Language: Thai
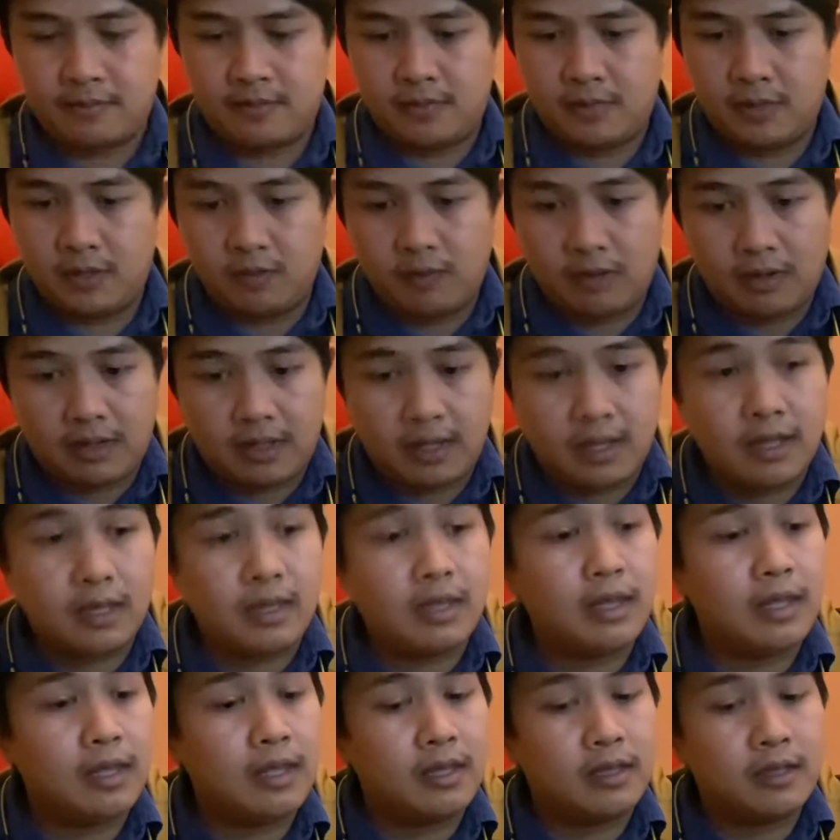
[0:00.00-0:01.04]
หรือว่ากี่
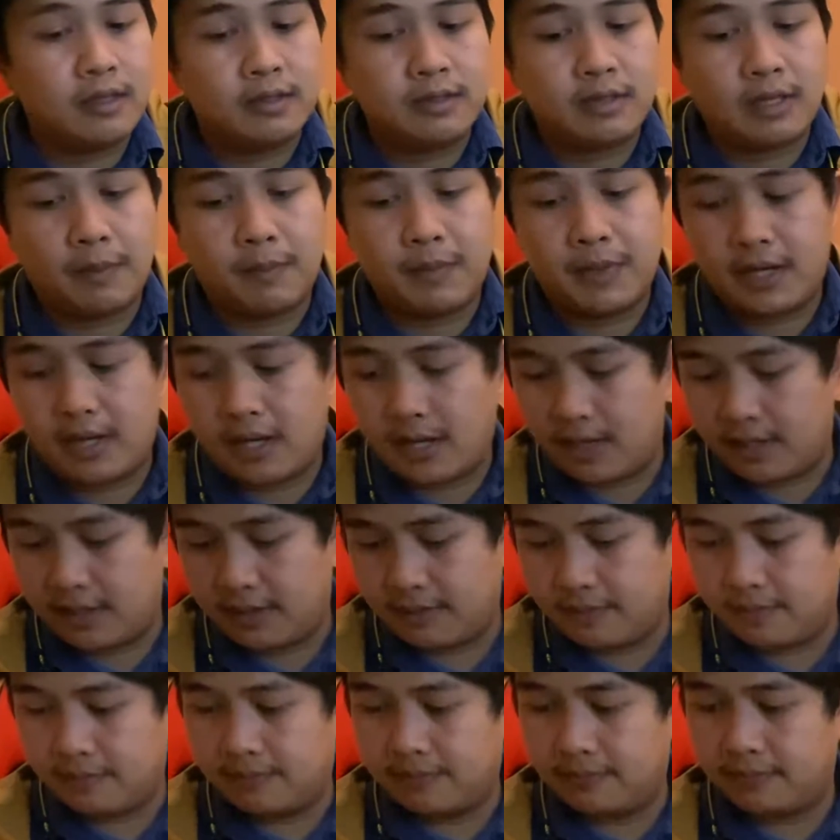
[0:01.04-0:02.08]
คีย์จำไม่ได้
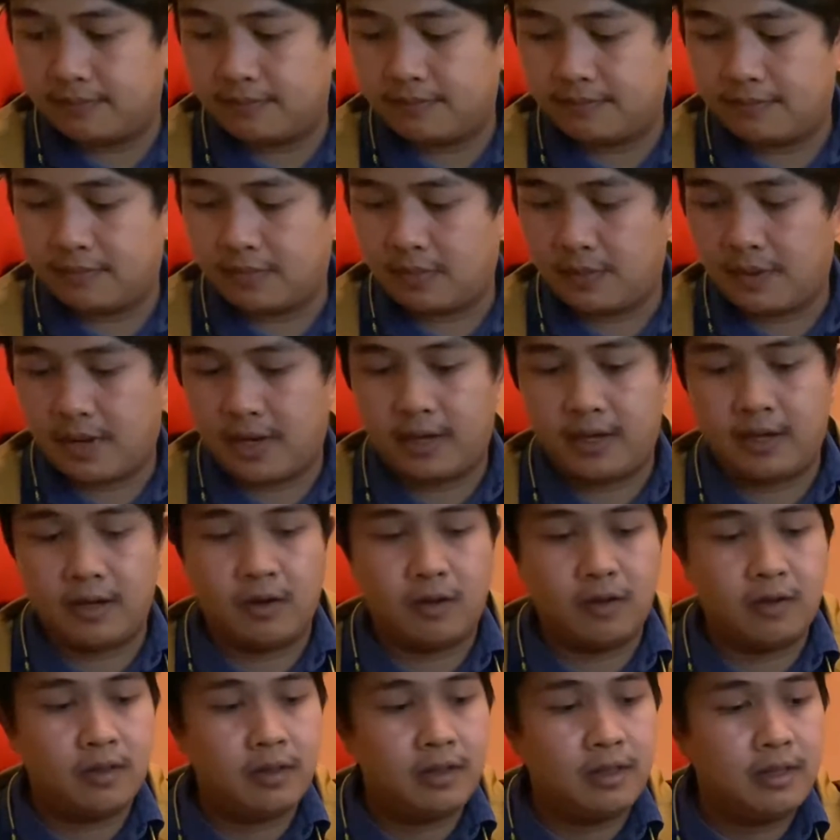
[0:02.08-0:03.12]
ประมาณนี้
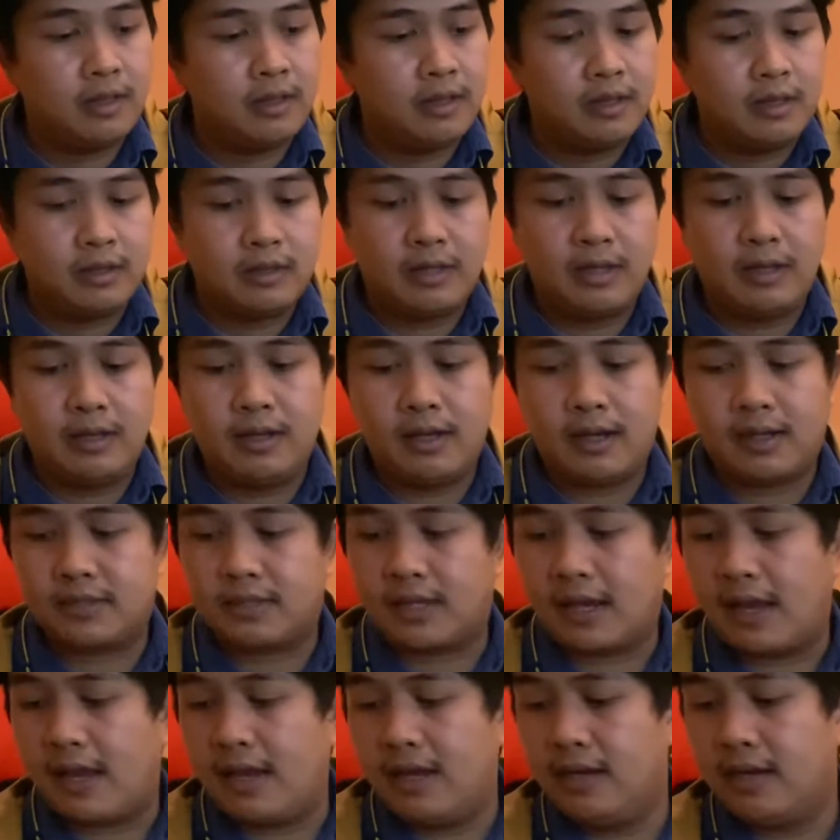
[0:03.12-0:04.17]
เนาะที่เลือก
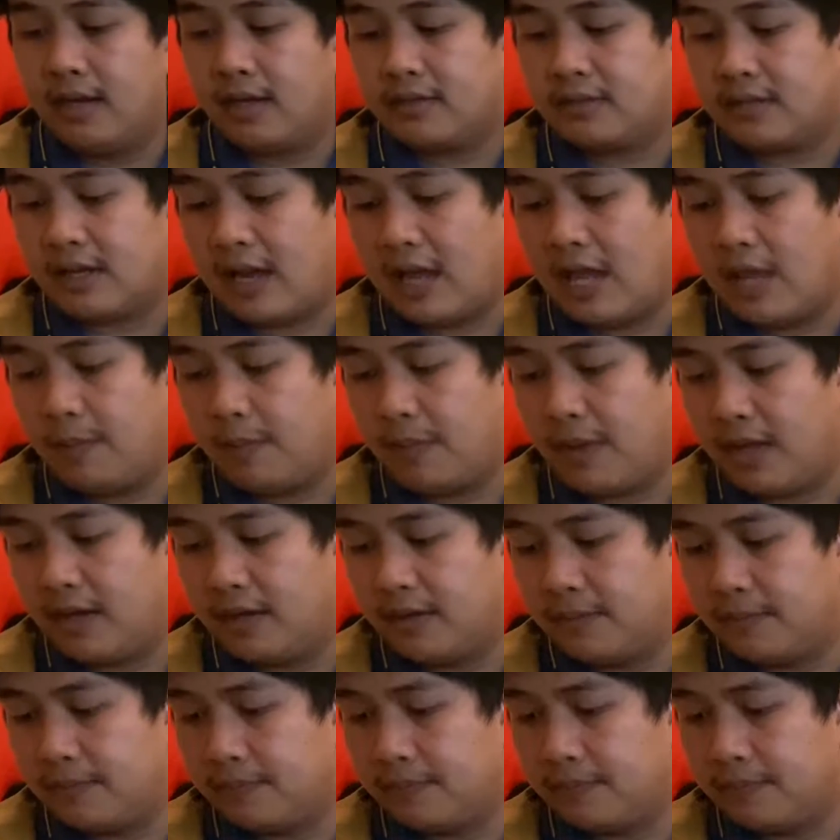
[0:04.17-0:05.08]
ใช้เลือกใช้เป็น